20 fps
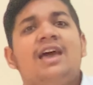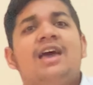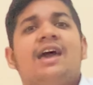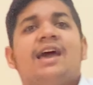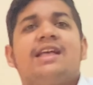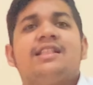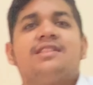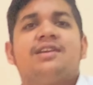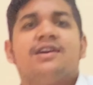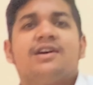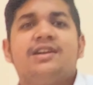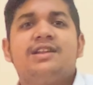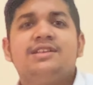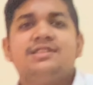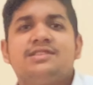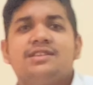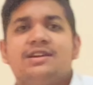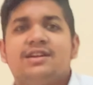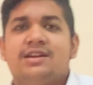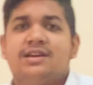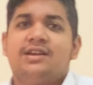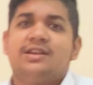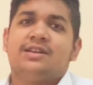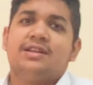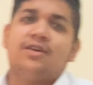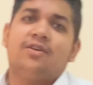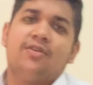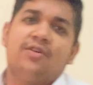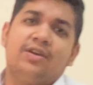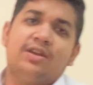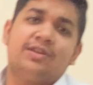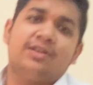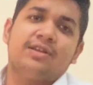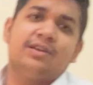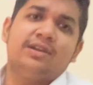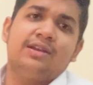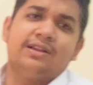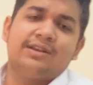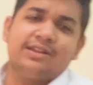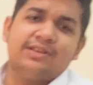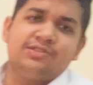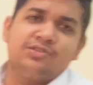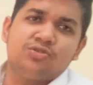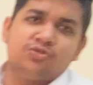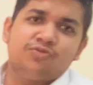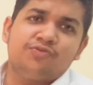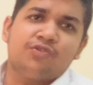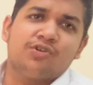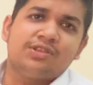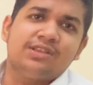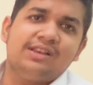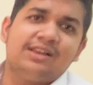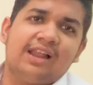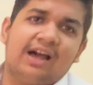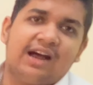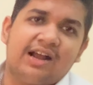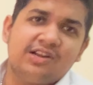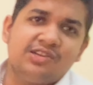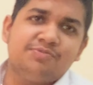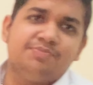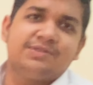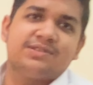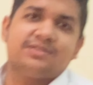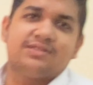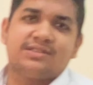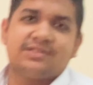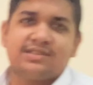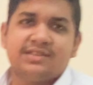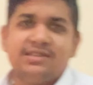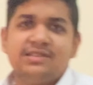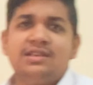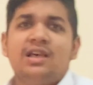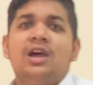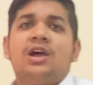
And third is that it, uh, it, uh, it is used for the large businesses